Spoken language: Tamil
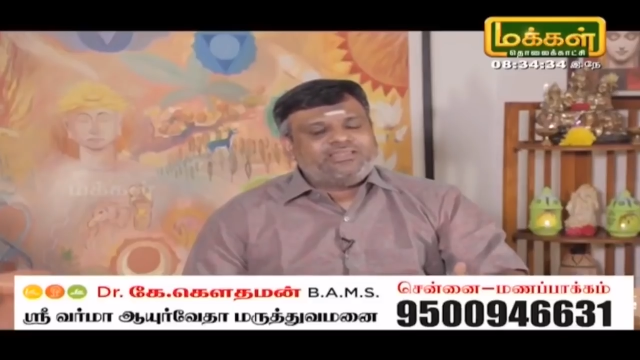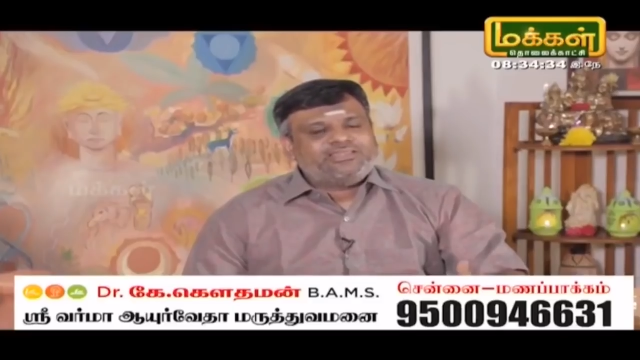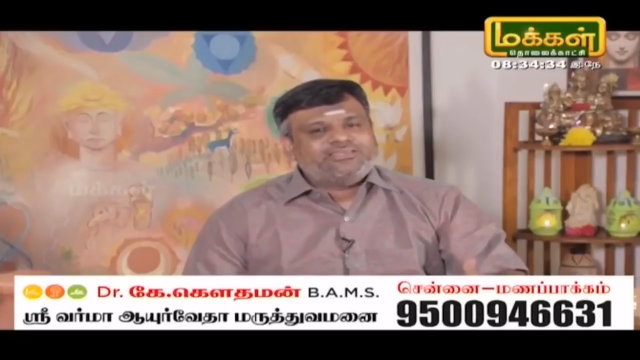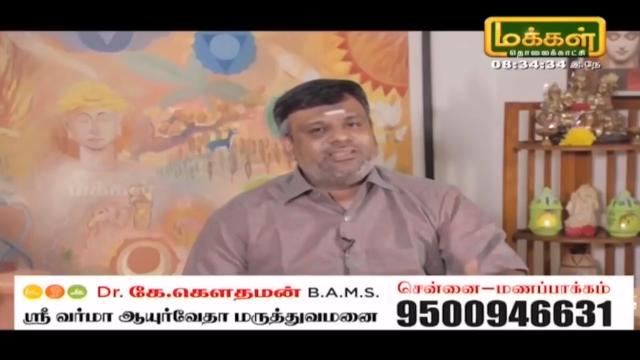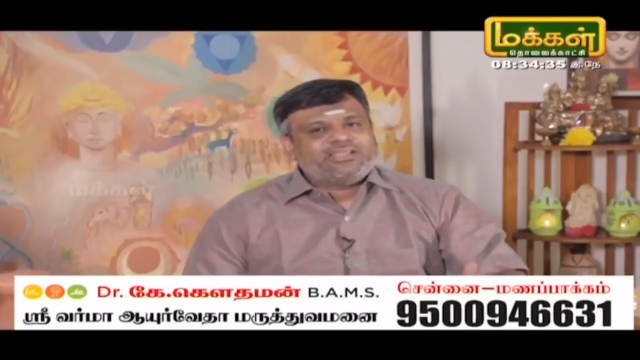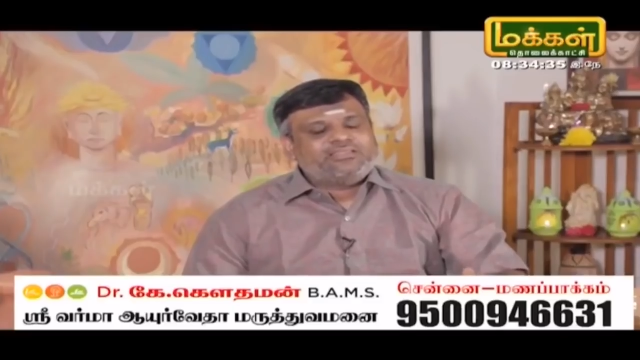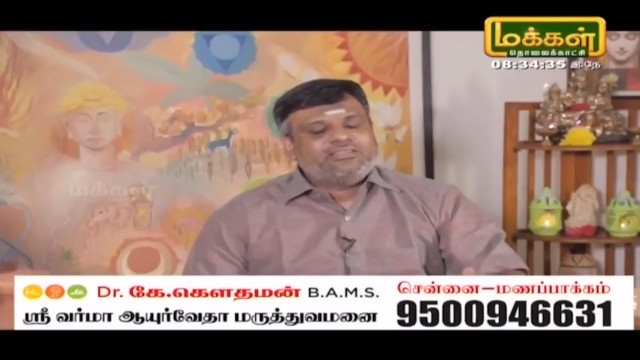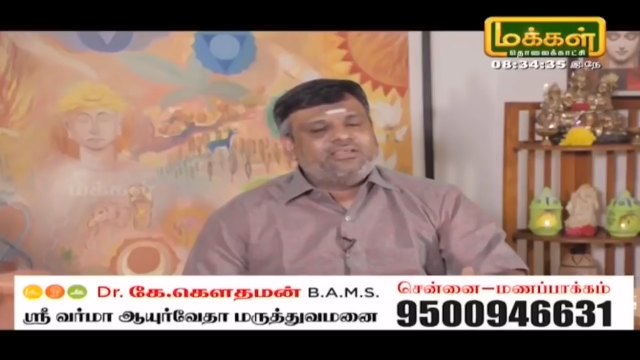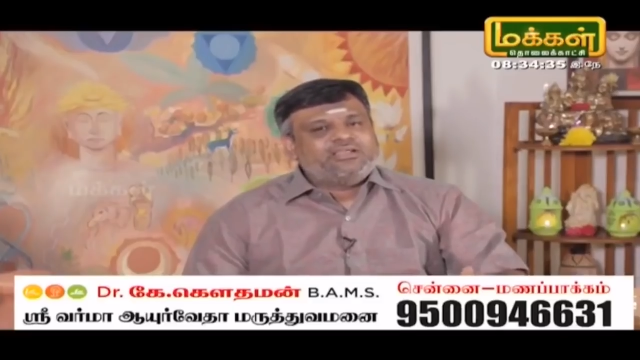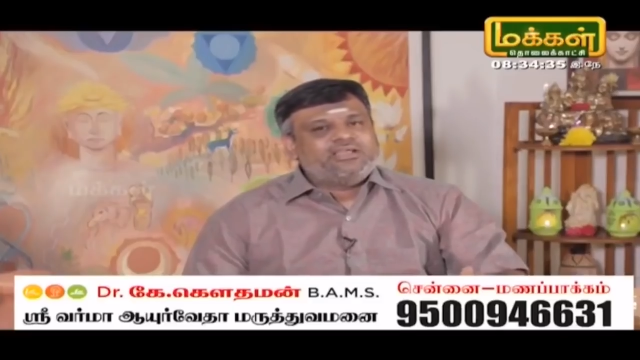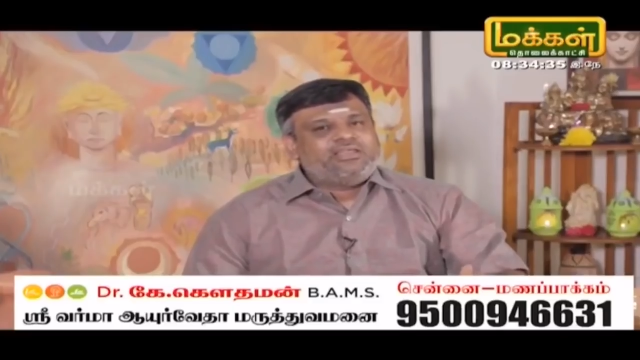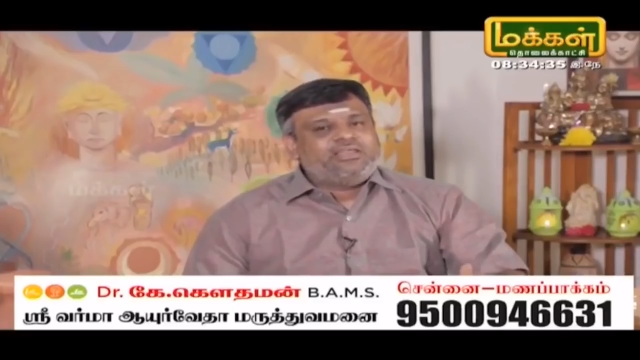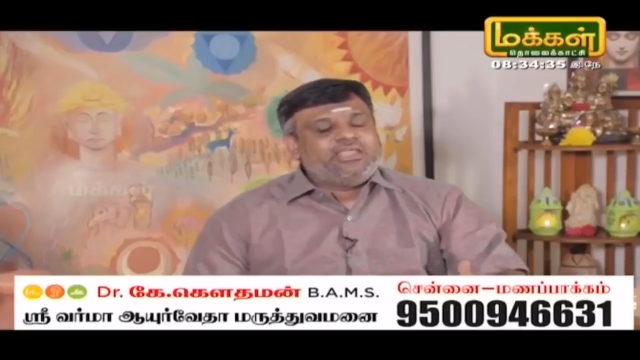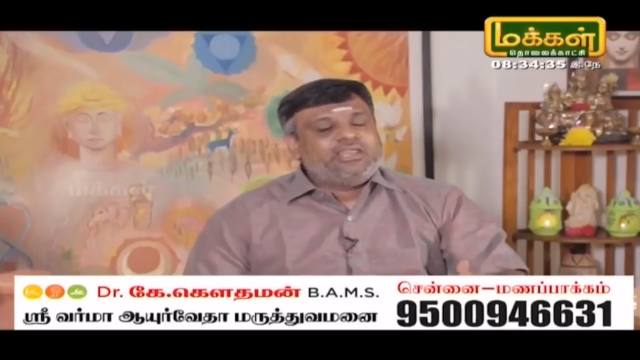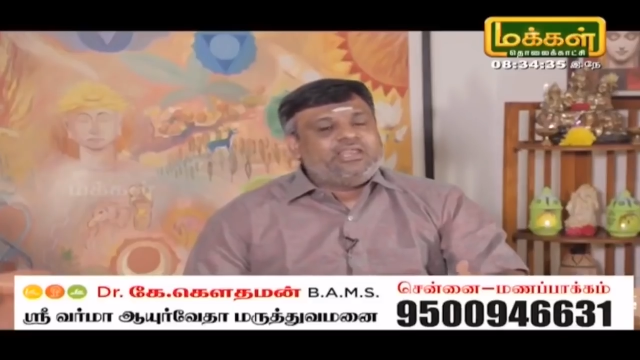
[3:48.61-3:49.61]
அந்த
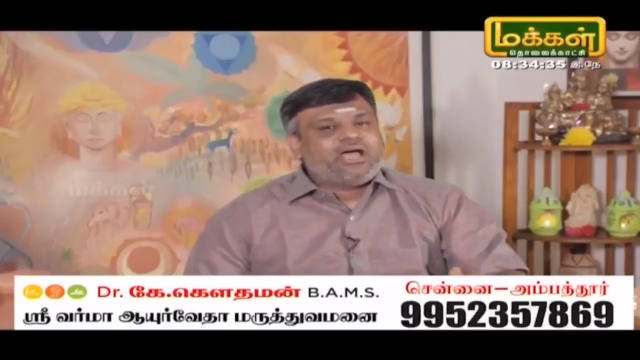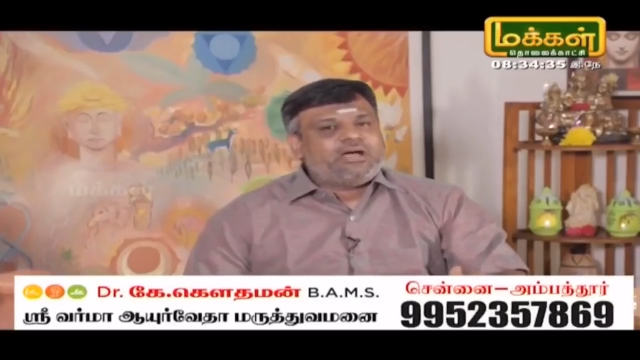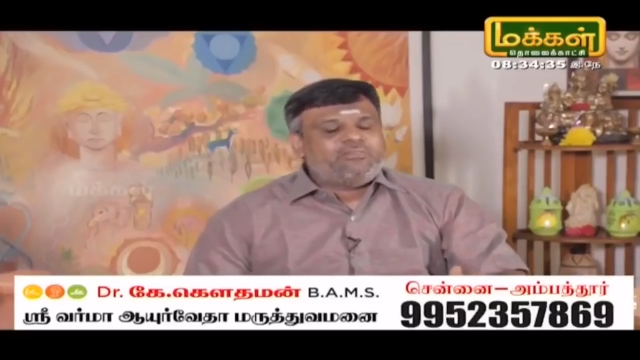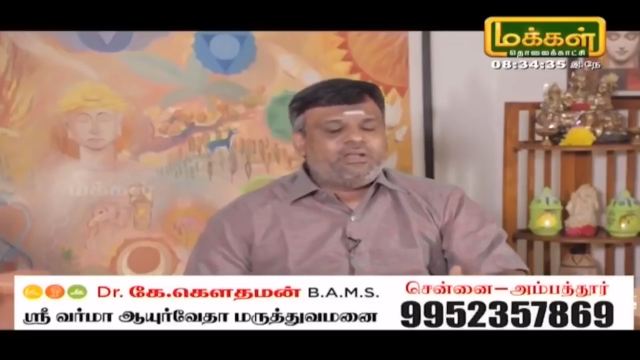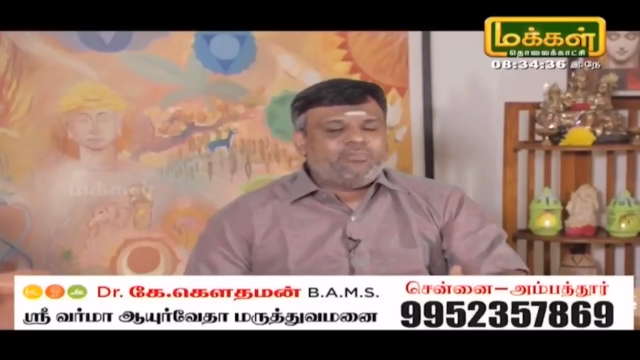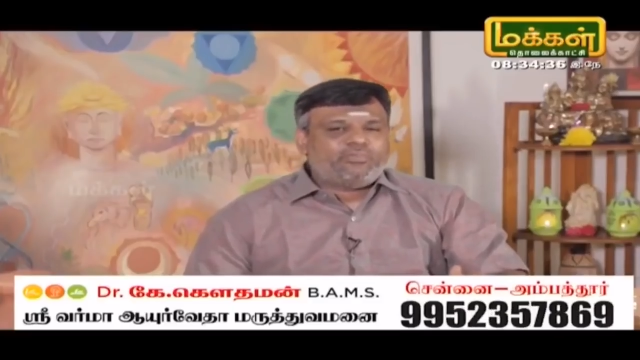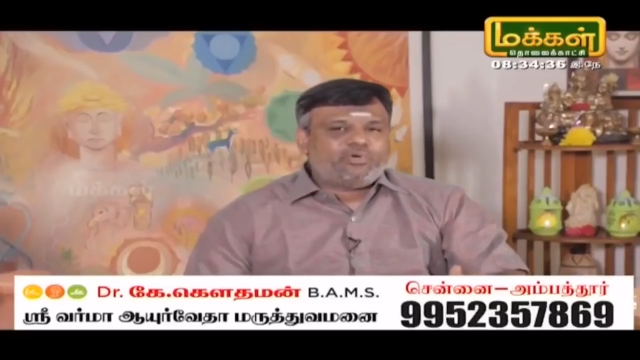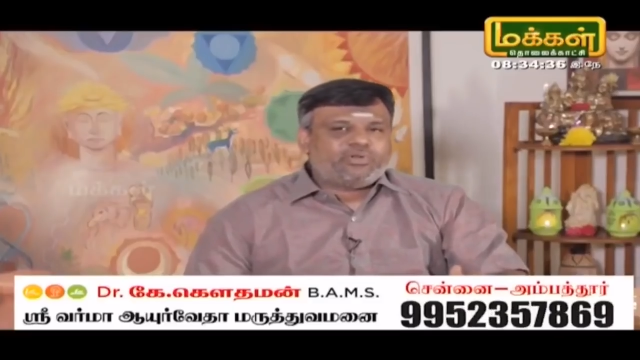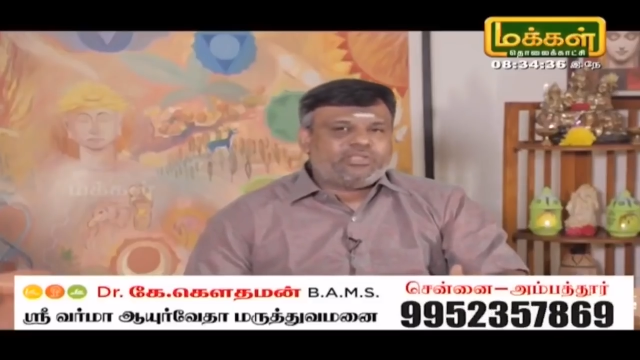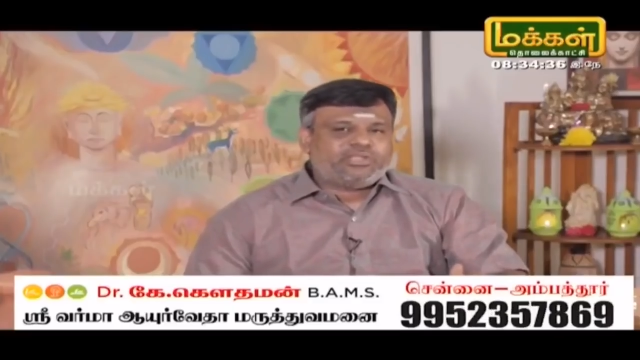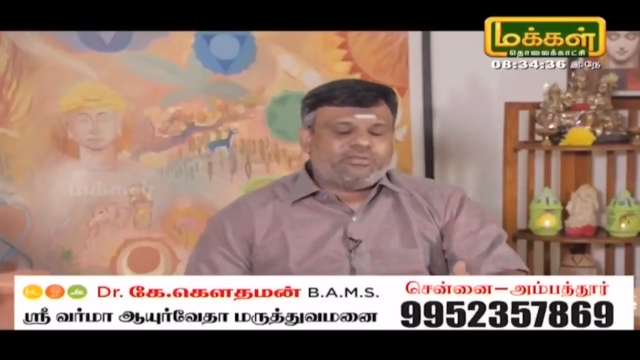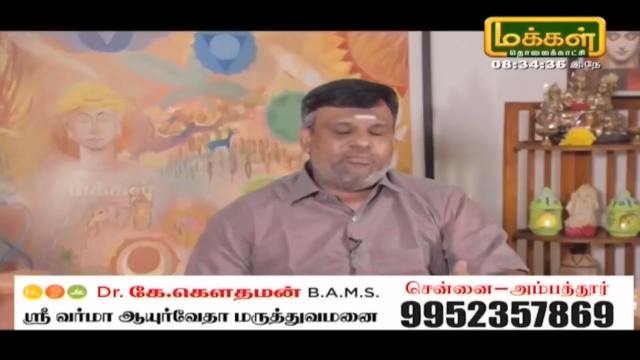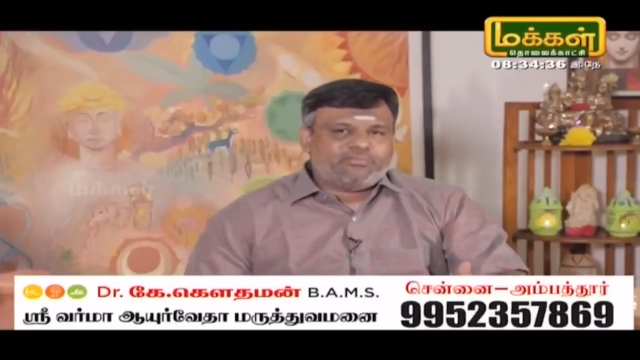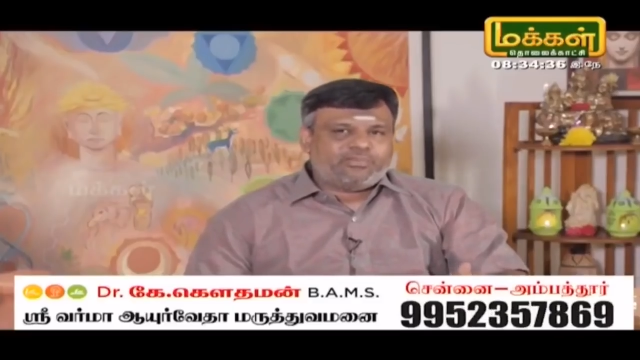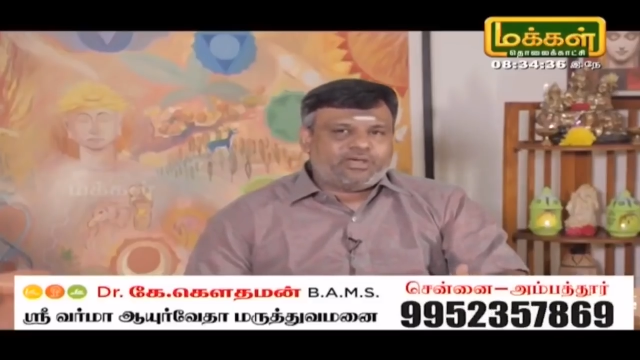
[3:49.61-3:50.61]
சத்துக்கள் இல்லாமல்
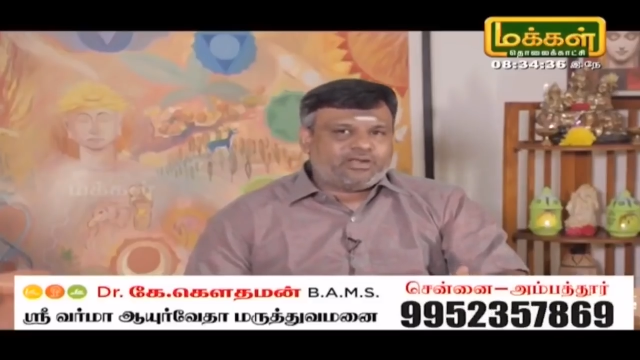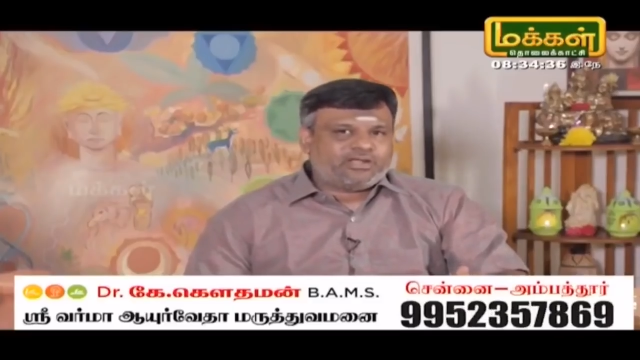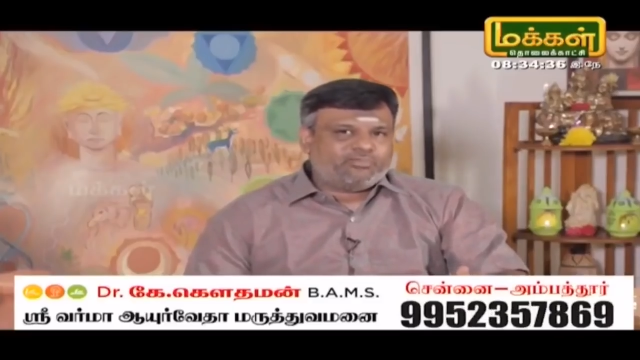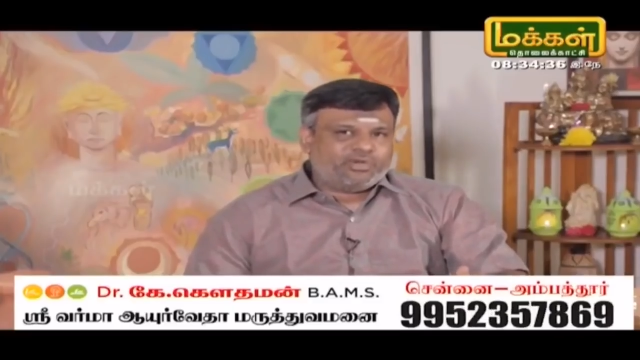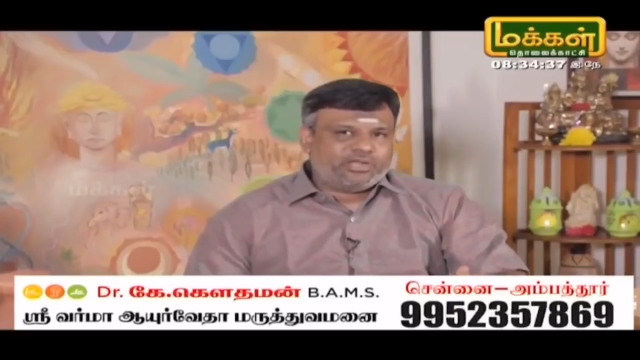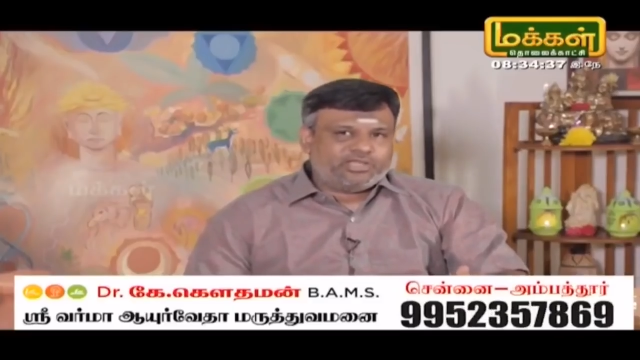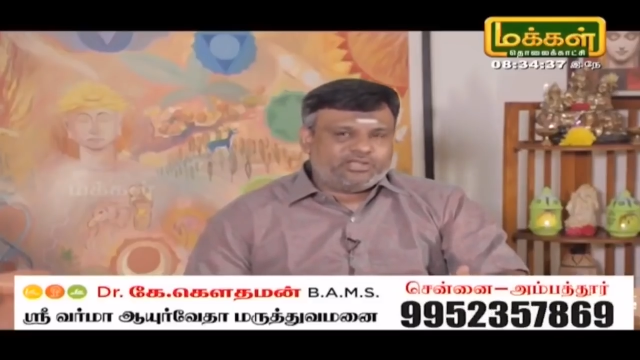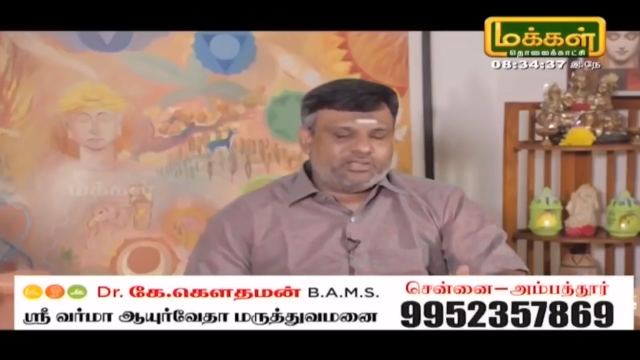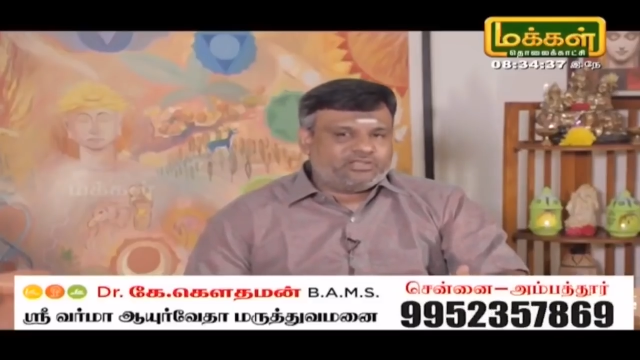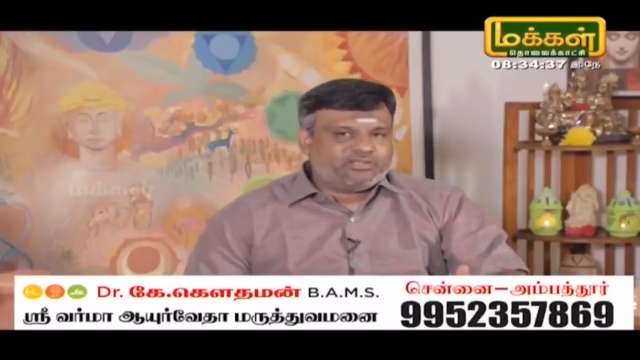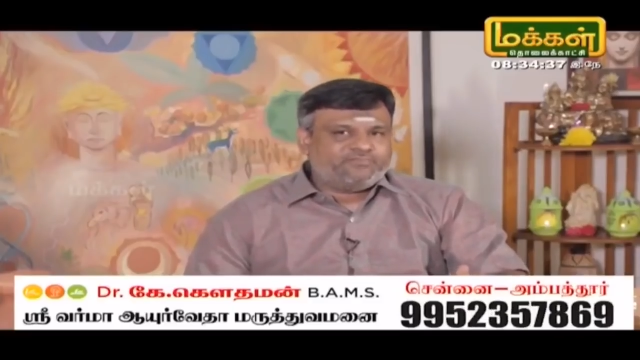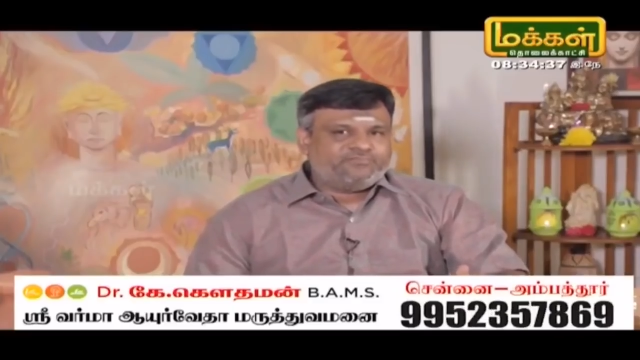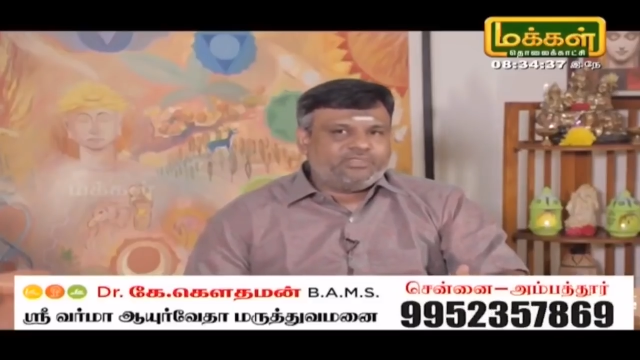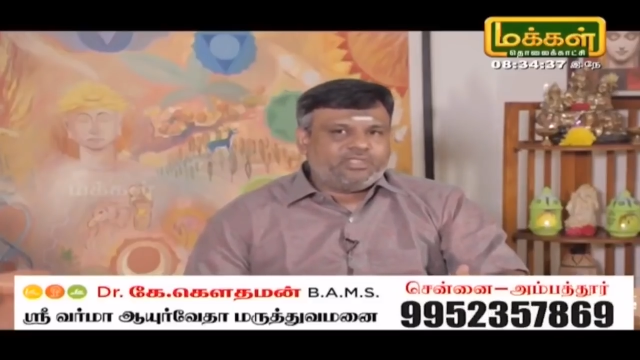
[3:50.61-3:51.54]
போறதை நம்ம பார்க்க முடிகிறது